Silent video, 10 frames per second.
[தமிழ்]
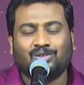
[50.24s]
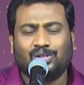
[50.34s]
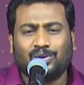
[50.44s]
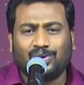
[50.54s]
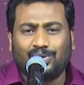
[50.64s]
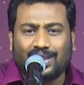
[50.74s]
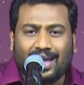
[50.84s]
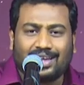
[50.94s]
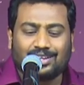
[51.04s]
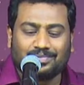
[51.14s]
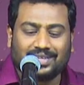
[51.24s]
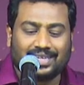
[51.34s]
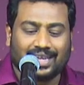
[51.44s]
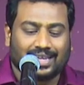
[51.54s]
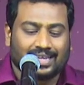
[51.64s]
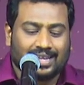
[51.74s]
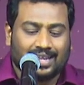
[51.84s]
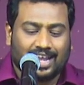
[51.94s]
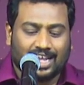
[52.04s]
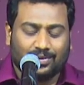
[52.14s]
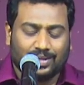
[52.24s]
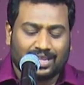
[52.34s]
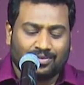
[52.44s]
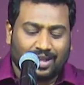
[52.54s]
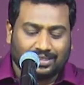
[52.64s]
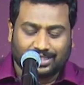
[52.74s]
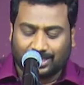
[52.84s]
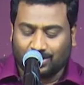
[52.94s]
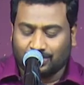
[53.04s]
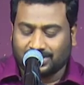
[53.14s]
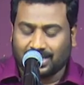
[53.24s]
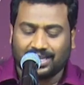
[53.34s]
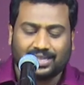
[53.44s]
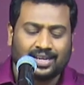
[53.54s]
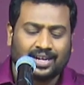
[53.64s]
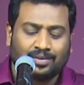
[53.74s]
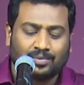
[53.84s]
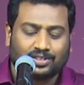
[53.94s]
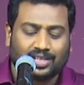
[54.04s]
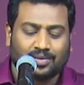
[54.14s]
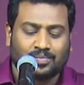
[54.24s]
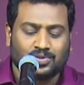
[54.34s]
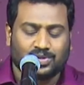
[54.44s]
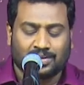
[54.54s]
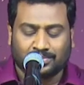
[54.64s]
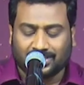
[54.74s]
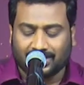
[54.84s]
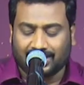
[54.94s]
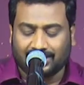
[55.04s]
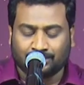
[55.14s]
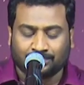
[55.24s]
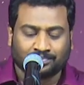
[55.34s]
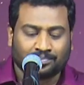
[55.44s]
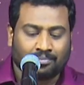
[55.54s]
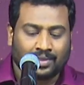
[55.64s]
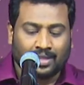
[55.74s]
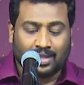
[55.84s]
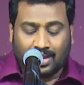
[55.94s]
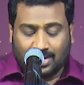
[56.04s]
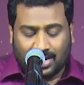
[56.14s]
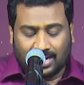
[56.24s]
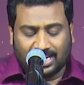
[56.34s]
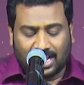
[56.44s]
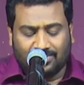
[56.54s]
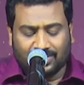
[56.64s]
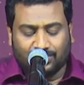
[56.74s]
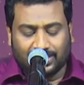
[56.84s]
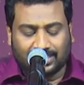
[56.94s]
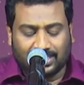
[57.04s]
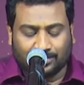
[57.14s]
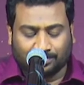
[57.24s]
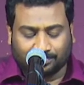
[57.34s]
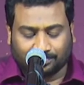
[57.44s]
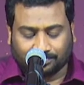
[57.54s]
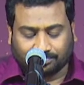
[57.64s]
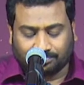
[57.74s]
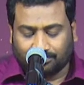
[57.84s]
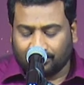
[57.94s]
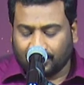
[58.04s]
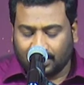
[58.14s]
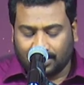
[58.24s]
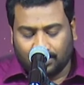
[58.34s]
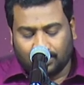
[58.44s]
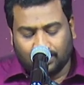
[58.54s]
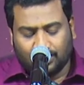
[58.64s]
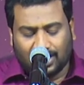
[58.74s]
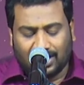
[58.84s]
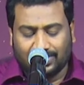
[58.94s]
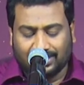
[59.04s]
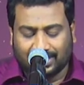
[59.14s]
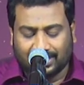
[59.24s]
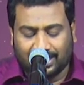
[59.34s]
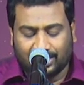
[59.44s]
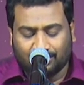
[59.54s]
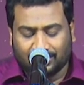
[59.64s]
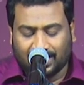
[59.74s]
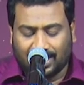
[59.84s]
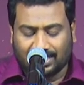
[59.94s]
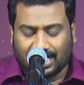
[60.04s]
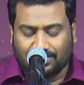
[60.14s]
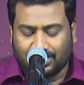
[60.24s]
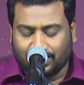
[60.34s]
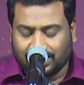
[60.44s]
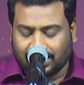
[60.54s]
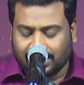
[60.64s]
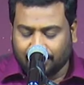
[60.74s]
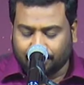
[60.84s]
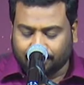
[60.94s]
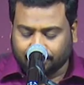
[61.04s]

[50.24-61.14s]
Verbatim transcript: துதியோடு ஆரம்பிங்க ஆகவே தான் வாசிக்கிறோம் சங்கீதங்களின் புஸ்தகம் நூறாம் சங்கீதம் நான்காவது வசனம் நூறாவது சங்கீதம் நான்காவது வசனம்